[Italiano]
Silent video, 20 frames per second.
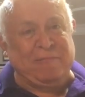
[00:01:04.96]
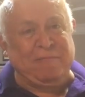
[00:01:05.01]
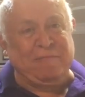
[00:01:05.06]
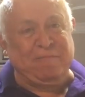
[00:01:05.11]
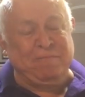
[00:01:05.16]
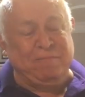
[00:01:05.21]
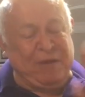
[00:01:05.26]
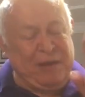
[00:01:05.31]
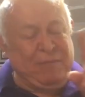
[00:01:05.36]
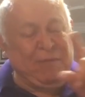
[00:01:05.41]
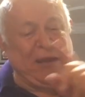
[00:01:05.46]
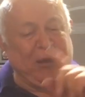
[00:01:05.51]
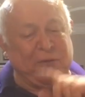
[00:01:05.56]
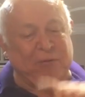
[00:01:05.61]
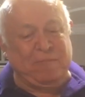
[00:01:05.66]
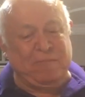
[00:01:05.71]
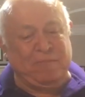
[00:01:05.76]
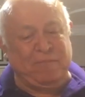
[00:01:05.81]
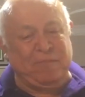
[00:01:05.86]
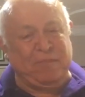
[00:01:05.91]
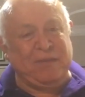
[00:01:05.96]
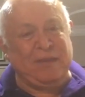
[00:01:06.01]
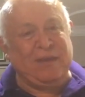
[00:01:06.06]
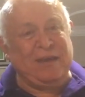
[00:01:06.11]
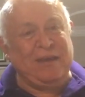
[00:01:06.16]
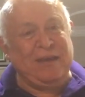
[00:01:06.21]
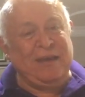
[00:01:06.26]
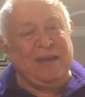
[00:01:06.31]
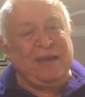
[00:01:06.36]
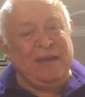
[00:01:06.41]
Primo,
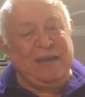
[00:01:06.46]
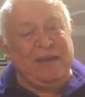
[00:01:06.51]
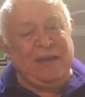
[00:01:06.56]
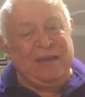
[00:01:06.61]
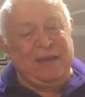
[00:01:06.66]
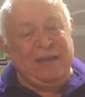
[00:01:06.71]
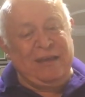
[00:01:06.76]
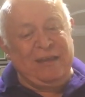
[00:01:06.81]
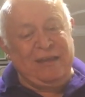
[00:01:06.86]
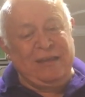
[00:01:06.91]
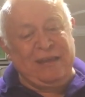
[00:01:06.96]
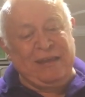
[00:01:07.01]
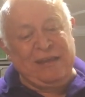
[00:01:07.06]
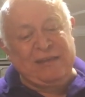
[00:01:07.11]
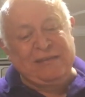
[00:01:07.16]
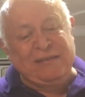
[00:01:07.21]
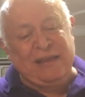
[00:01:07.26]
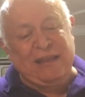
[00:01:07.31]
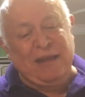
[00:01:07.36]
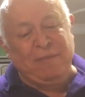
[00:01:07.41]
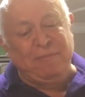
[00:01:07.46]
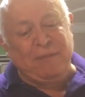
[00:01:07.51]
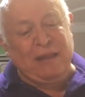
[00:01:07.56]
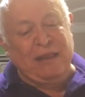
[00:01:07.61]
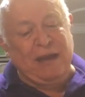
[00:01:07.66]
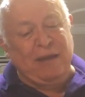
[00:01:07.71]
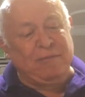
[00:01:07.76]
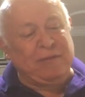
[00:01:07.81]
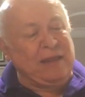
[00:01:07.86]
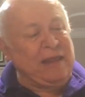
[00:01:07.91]
dice la parola
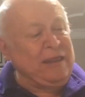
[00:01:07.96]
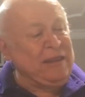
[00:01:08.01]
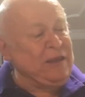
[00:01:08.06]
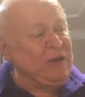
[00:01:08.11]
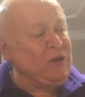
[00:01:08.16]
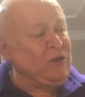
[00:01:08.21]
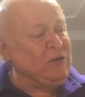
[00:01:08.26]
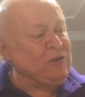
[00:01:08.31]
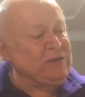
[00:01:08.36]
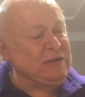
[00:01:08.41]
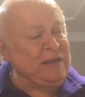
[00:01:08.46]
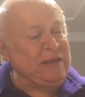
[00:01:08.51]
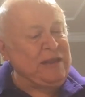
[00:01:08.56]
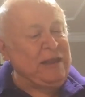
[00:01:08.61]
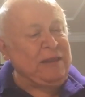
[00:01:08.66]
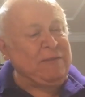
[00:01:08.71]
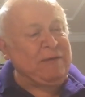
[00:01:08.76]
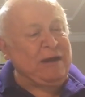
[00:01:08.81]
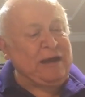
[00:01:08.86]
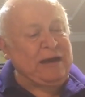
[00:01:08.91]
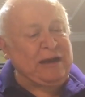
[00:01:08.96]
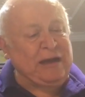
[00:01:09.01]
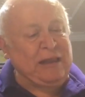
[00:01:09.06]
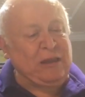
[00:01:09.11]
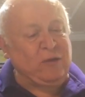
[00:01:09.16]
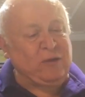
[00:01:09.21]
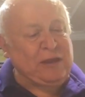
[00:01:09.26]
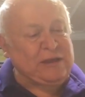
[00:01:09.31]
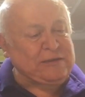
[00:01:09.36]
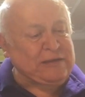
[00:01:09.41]
di Dio nel Vangelo di
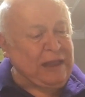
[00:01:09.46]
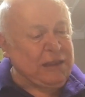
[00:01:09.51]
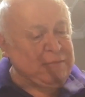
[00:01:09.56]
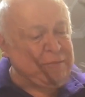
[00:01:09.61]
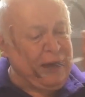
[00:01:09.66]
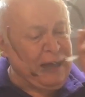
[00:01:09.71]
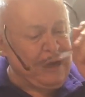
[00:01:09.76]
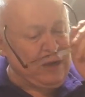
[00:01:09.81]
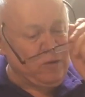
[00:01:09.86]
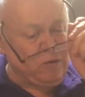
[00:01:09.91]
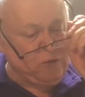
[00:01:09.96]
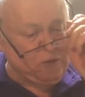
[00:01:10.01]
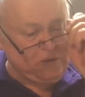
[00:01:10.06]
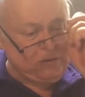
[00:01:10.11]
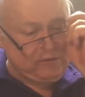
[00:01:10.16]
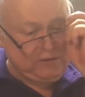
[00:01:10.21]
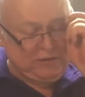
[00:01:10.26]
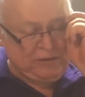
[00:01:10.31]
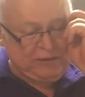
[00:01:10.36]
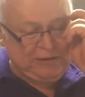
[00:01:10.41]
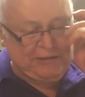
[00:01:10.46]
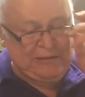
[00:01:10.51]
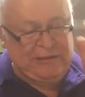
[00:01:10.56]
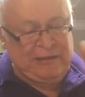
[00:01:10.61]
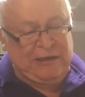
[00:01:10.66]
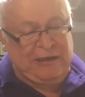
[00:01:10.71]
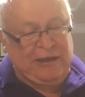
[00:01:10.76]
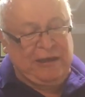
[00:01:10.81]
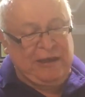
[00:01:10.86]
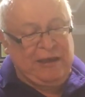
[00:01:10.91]
San Marco
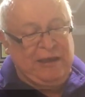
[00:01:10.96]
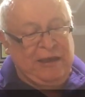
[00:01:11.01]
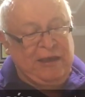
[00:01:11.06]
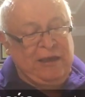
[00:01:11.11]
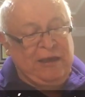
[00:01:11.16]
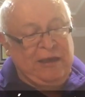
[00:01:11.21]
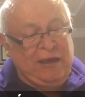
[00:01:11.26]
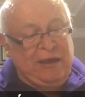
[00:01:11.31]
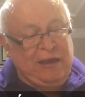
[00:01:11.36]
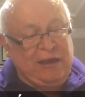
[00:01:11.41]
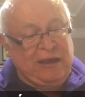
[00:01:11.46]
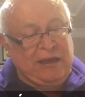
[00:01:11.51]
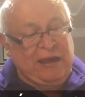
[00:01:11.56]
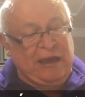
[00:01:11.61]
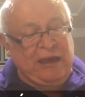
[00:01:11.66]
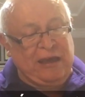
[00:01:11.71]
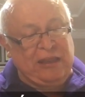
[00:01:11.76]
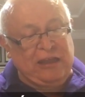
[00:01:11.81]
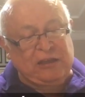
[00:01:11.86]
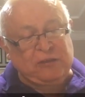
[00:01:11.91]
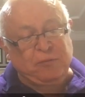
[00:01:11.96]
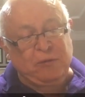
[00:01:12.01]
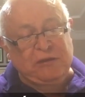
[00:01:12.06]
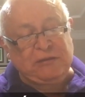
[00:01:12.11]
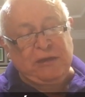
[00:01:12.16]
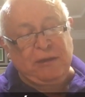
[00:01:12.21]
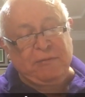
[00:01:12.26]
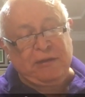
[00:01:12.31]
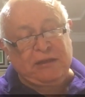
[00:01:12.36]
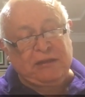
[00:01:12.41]
che Dopo aver
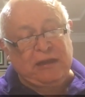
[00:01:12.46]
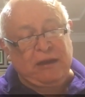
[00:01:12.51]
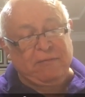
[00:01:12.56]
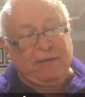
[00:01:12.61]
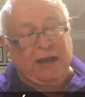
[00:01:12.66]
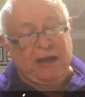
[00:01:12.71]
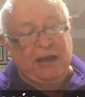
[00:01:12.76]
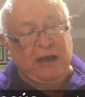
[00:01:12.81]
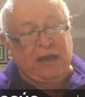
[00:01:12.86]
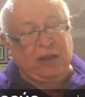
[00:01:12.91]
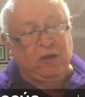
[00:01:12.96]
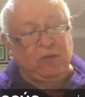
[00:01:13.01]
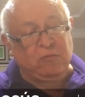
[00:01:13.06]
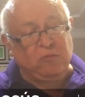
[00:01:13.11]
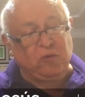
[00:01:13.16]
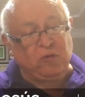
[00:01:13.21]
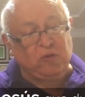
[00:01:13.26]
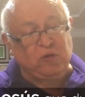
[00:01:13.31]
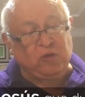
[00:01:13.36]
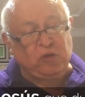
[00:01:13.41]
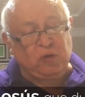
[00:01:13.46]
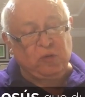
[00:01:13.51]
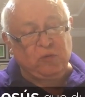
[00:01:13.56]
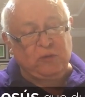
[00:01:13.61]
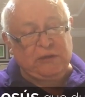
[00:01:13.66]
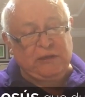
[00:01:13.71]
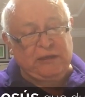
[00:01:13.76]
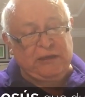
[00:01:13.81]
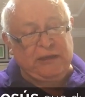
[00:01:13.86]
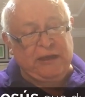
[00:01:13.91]
lavorato molto, un
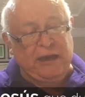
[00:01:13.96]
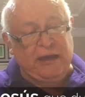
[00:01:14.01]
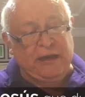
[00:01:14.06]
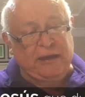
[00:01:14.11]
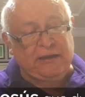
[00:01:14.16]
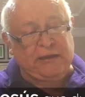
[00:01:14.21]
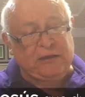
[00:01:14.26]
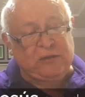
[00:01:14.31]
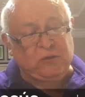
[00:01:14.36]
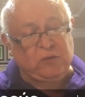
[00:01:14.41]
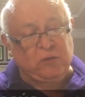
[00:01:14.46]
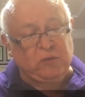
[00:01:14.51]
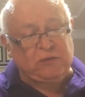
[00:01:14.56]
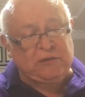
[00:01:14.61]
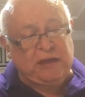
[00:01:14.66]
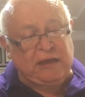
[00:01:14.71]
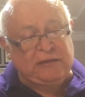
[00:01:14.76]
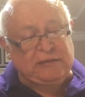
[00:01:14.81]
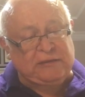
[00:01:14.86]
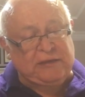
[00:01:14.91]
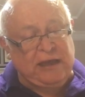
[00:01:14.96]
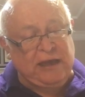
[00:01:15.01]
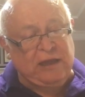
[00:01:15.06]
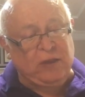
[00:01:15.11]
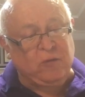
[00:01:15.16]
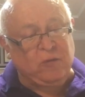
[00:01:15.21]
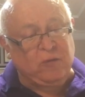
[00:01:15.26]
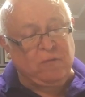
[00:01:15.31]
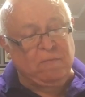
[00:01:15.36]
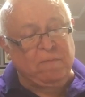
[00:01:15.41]
giorno Gesù,
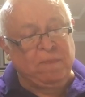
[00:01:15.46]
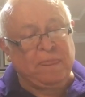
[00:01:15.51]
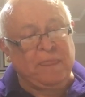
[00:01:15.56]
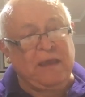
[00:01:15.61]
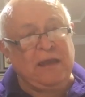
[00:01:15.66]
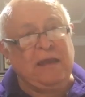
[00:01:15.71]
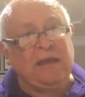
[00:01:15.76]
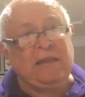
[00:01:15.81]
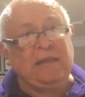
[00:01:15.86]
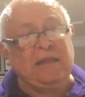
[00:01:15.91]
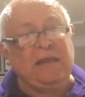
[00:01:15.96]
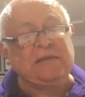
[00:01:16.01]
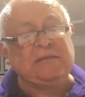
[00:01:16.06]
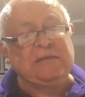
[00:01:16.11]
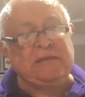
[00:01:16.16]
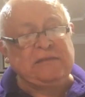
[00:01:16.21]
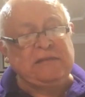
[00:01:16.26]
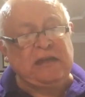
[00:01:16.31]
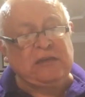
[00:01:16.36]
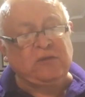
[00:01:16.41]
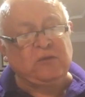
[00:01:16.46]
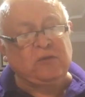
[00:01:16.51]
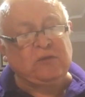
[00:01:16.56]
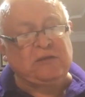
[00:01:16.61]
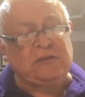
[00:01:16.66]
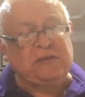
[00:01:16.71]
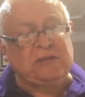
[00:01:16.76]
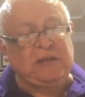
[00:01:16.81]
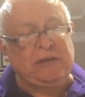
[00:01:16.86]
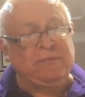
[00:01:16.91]
stanco,
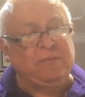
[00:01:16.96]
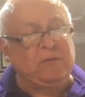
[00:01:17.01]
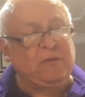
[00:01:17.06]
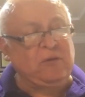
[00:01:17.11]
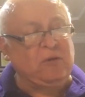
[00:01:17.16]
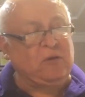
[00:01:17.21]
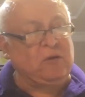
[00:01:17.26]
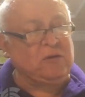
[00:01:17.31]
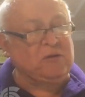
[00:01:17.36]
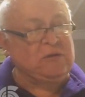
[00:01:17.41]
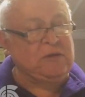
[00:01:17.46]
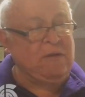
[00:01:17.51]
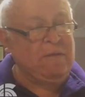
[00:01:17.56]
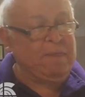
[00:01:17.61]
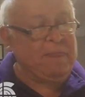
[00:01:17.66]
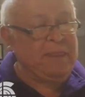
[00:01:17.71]
dice ai discepoli,